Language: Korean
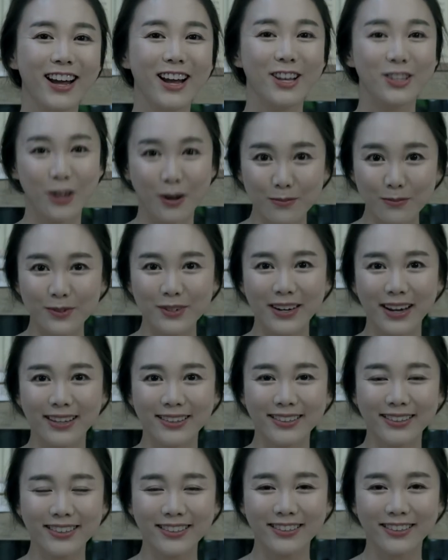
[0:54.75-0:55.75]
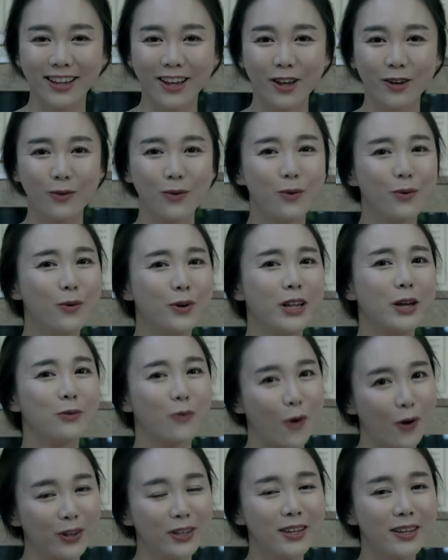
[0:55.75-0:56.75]
전문가들은 코골이의
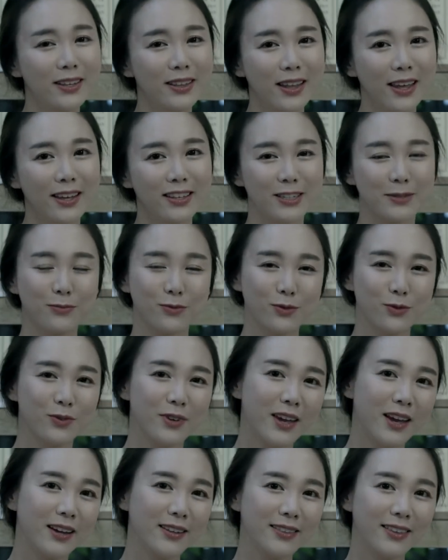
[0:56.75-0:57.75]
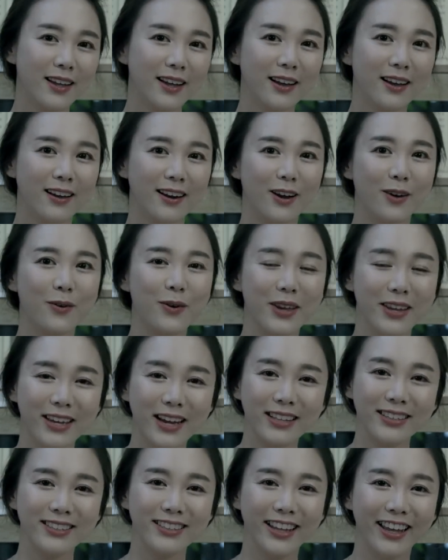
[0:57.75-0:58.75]
원인에 집중해야 한다라고
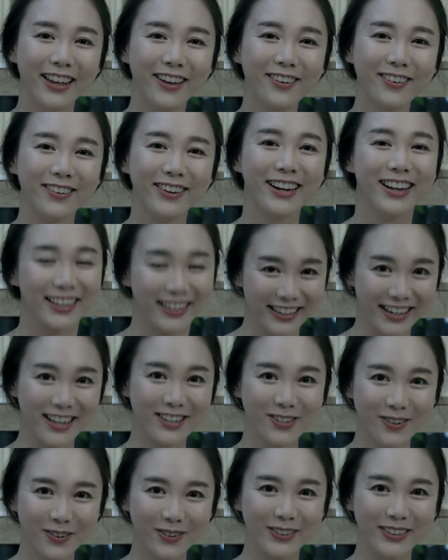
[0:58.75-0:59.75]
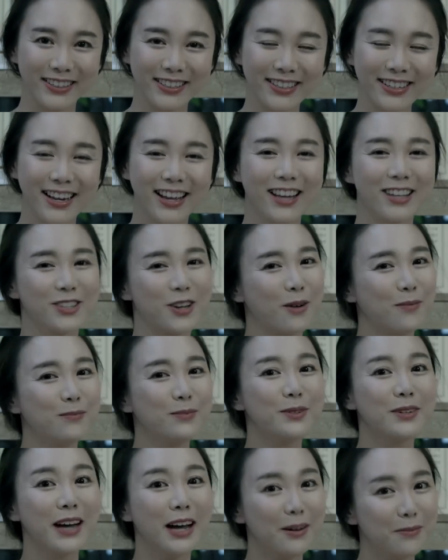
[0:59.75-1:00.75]
얘기하는데요. 그래서 오늘
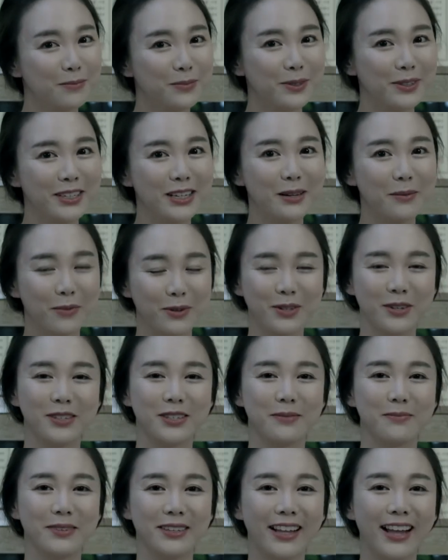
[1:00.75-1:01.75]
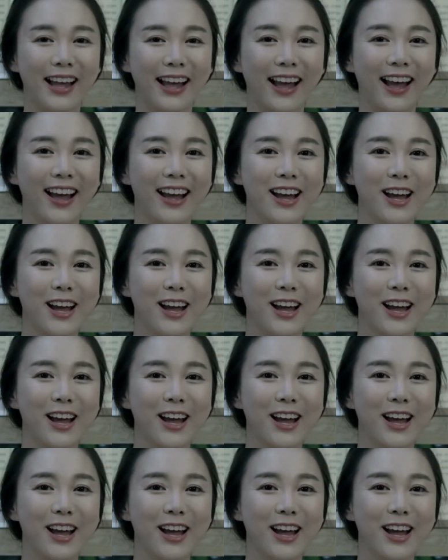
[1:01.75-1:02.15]
전문가 한 분을 모셨습니다.